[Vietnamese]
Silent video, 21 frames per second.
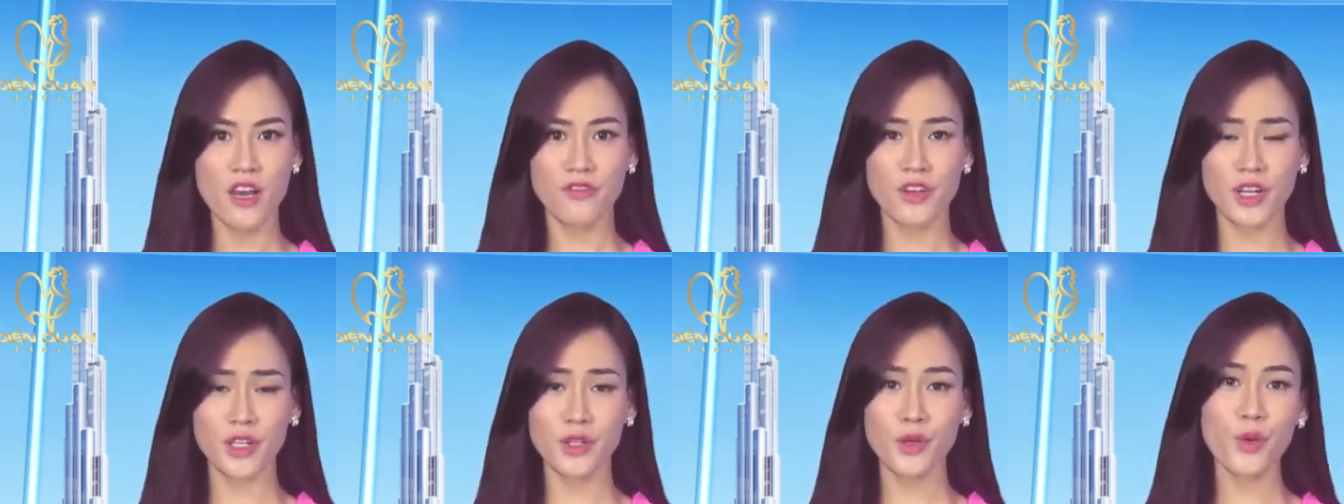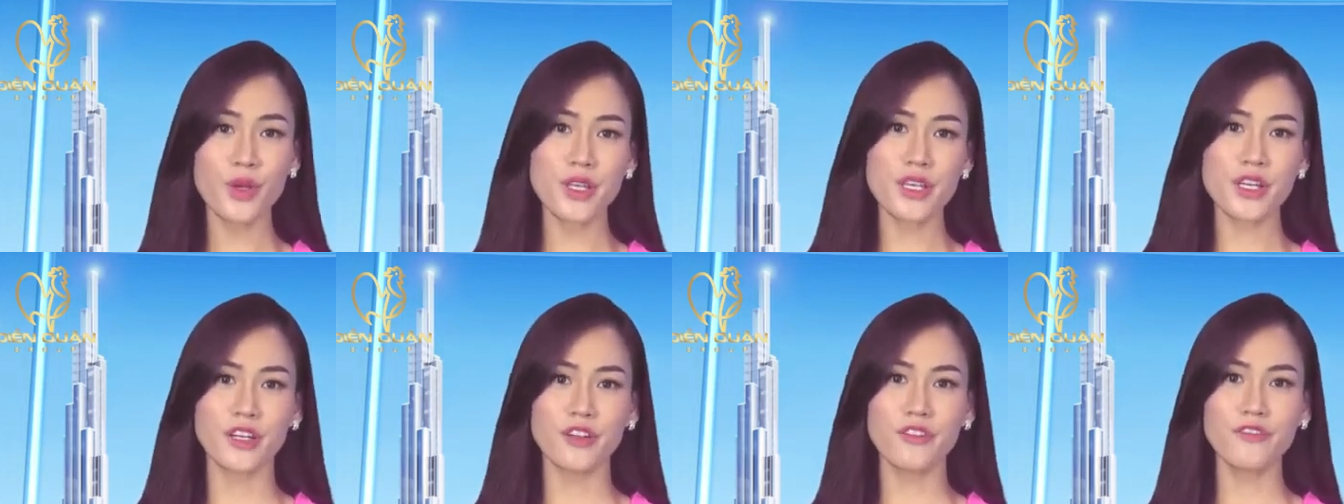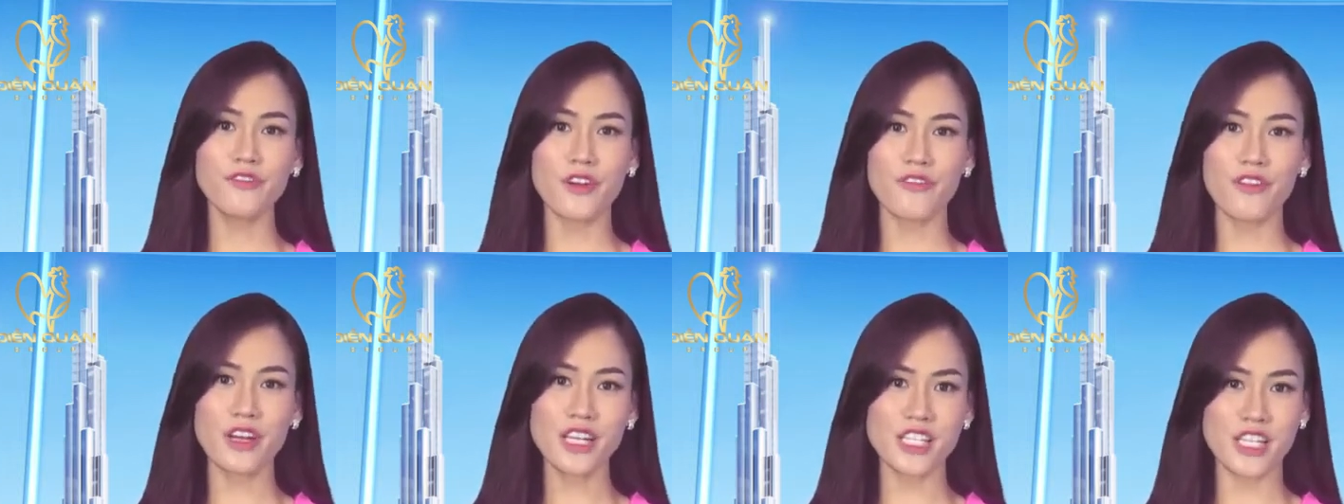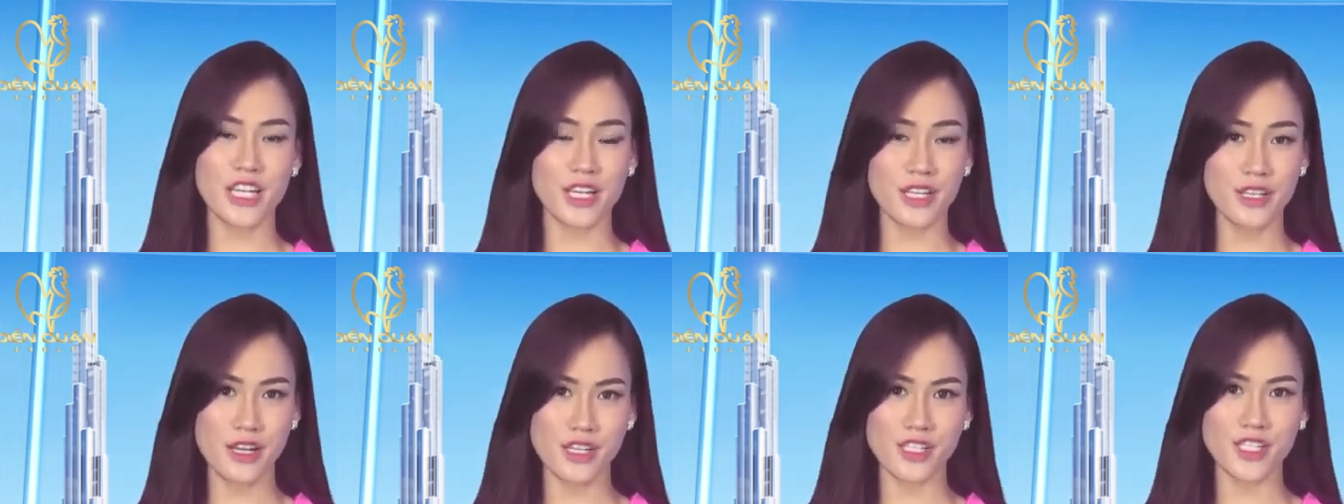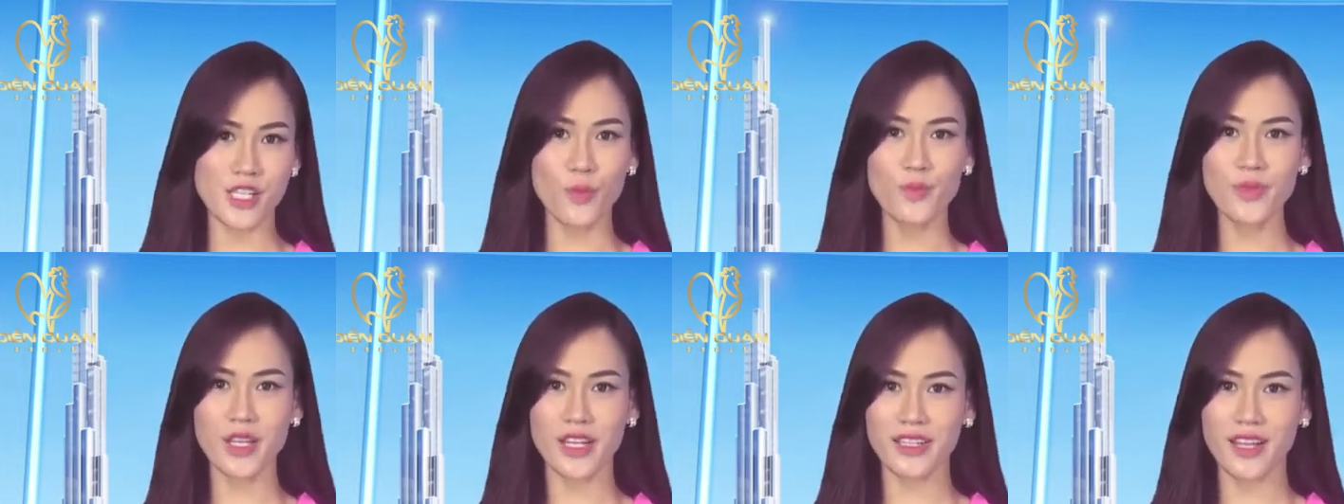việc nuôi dưỡng và phát triển đời
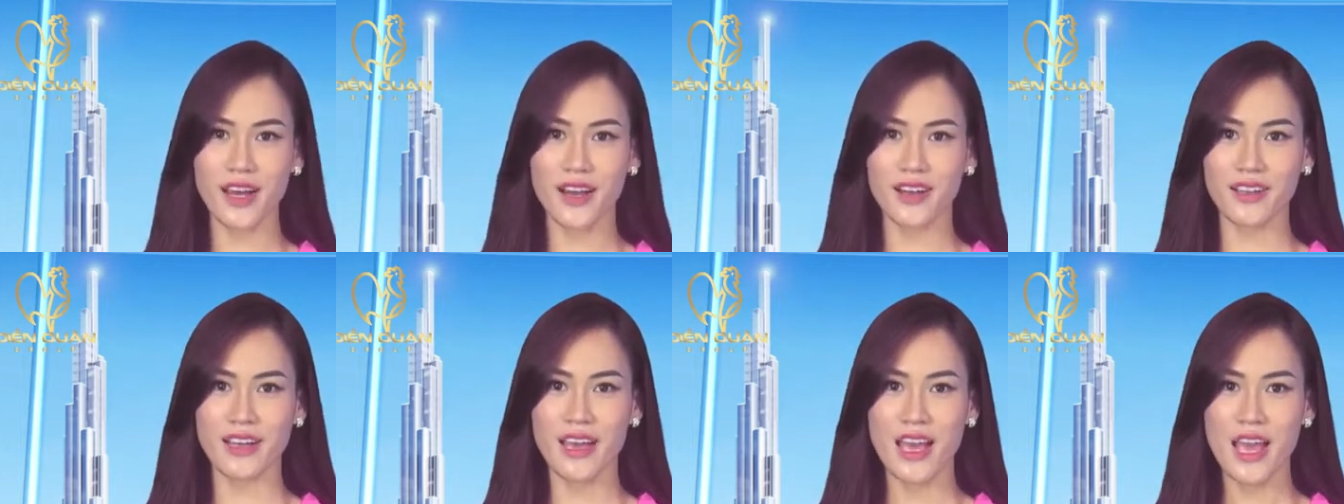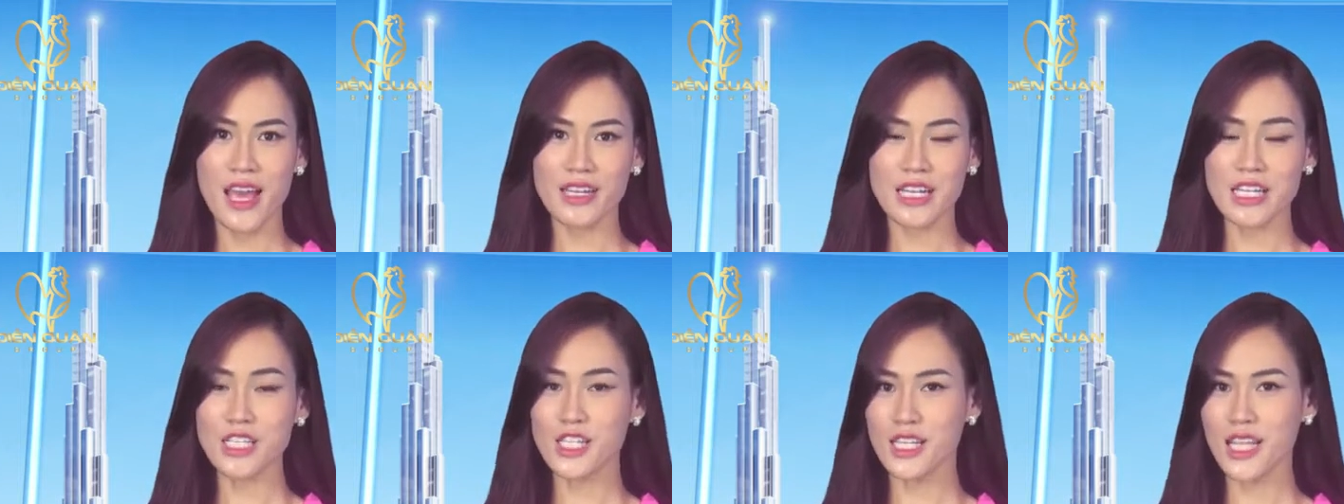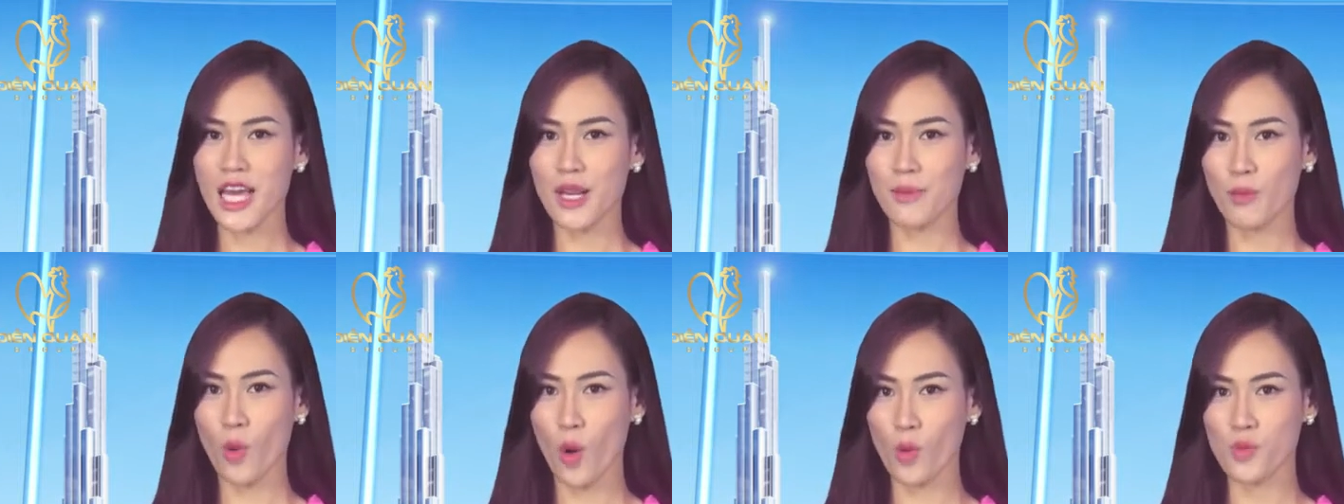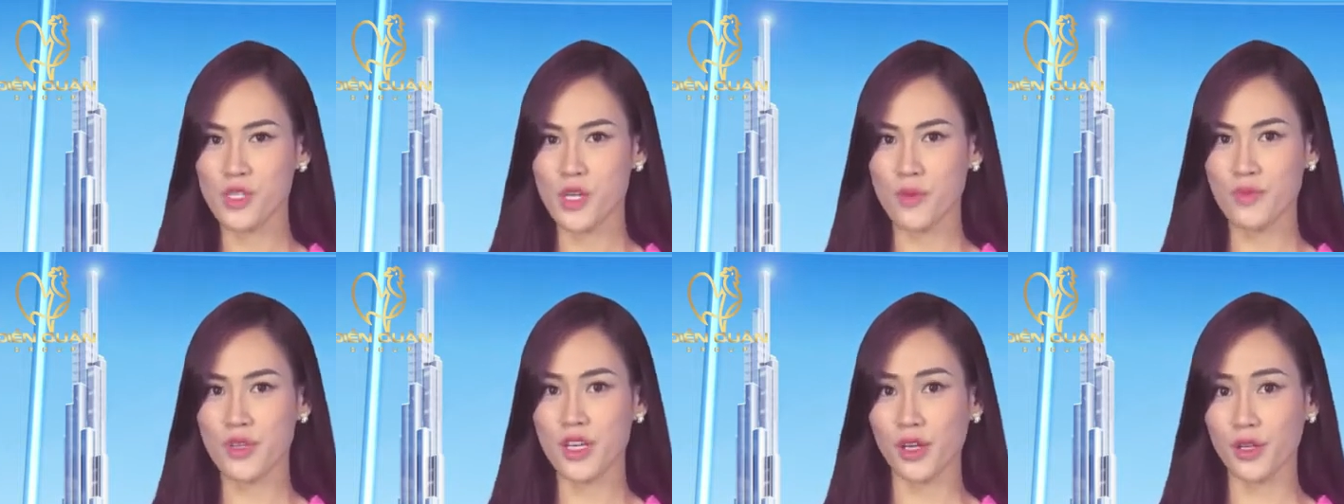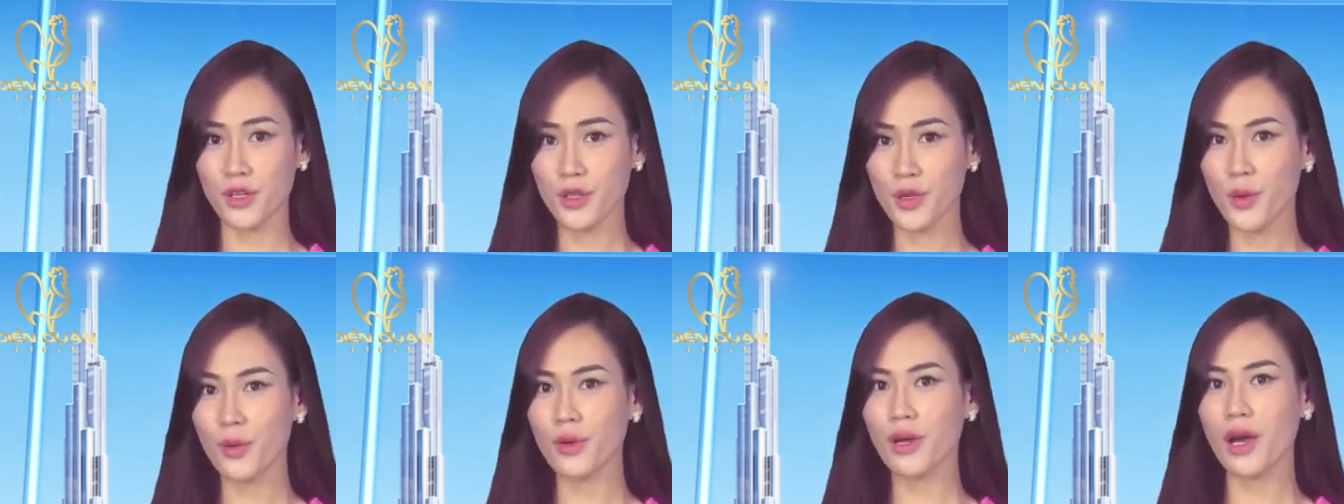sống tinh thần đã trở thành một trong những
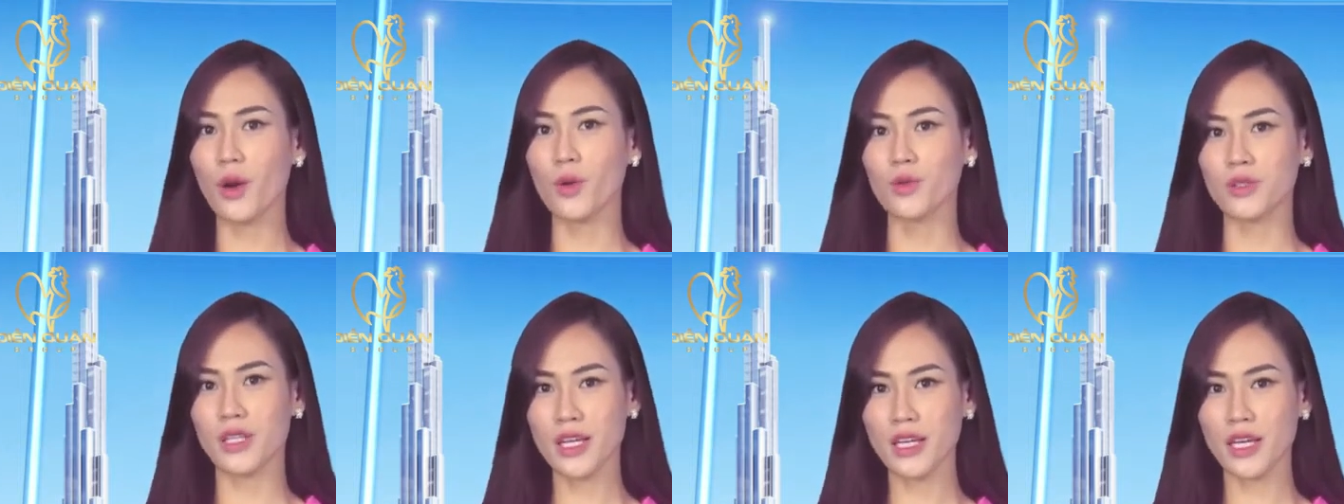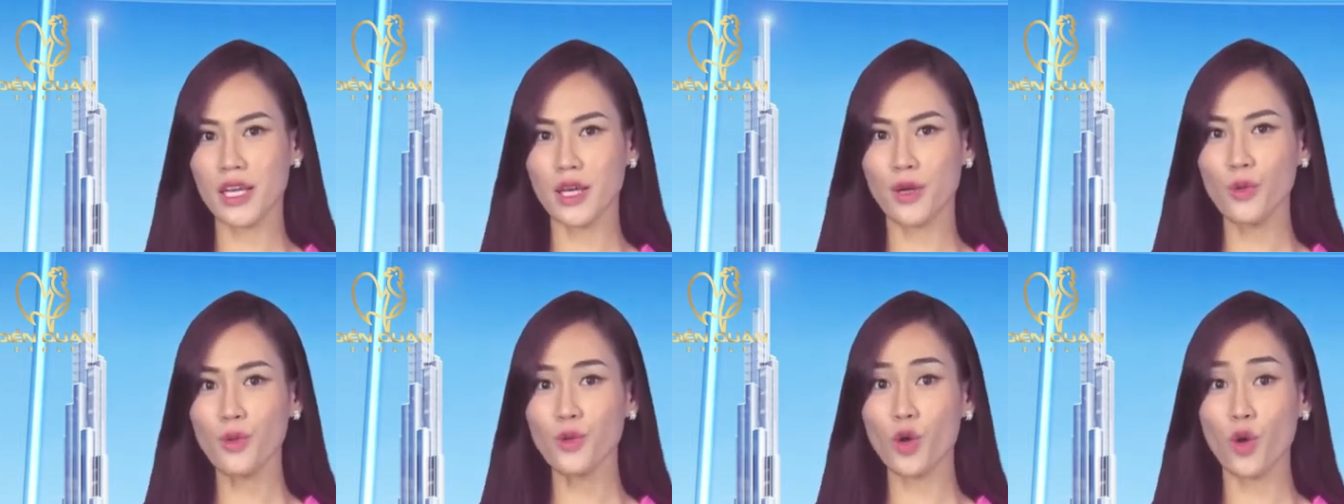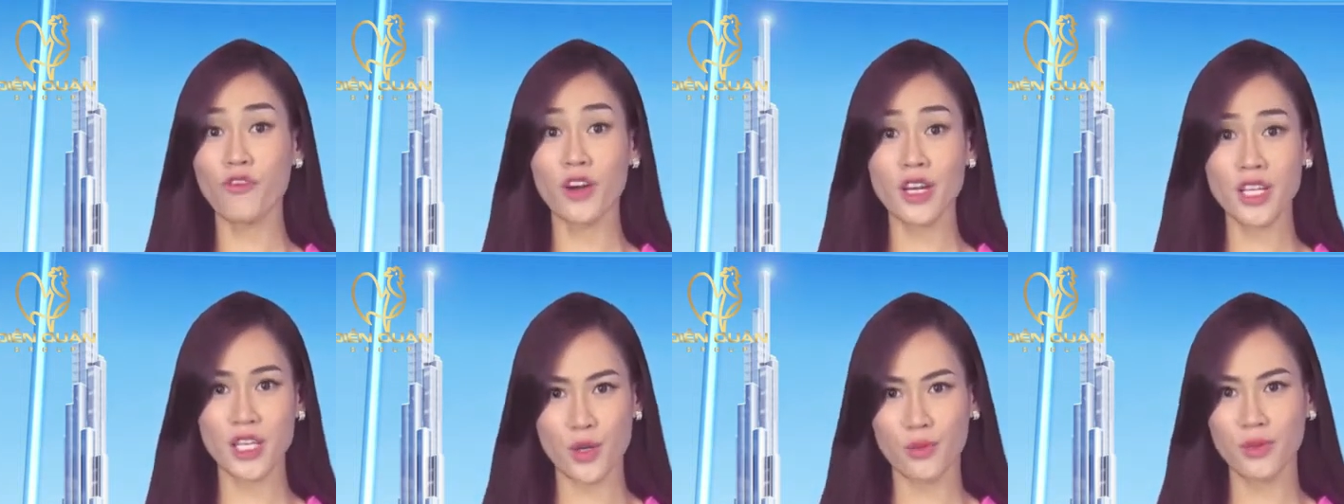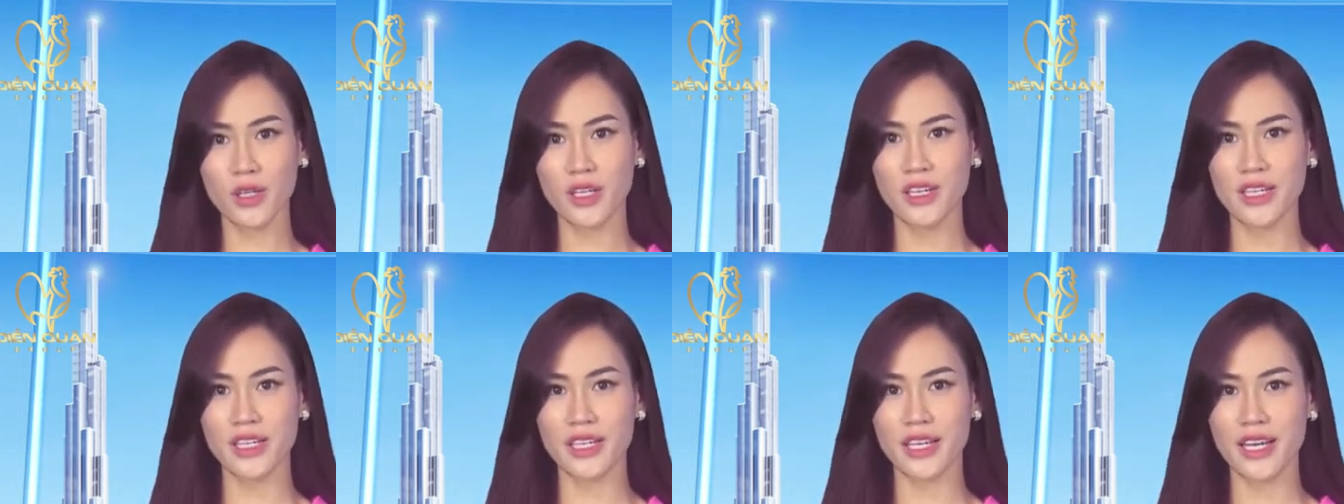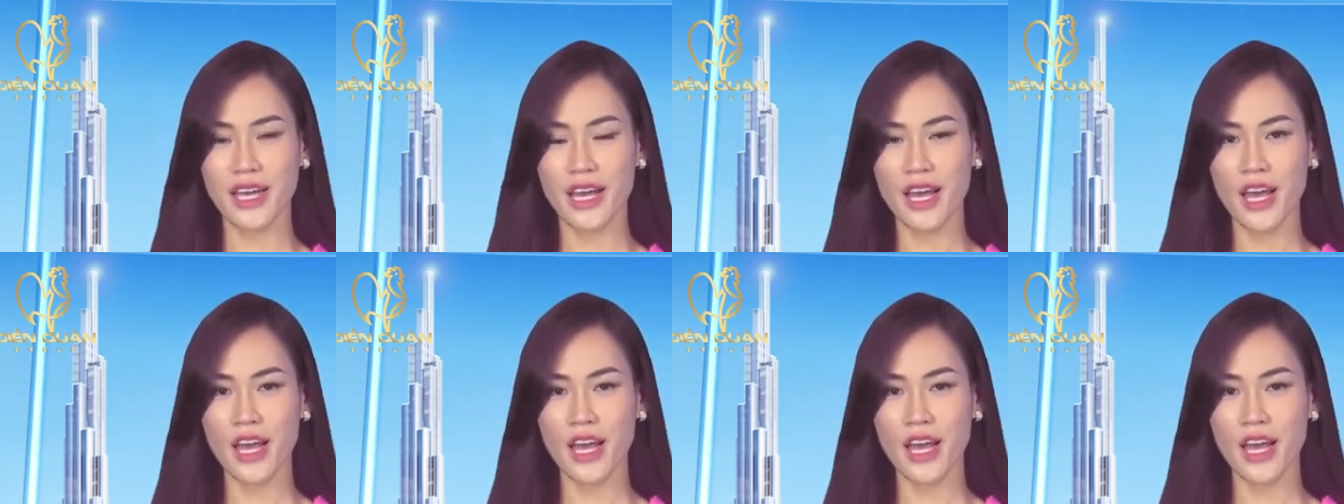nhu cầu thiết yếu đối với nhiều người.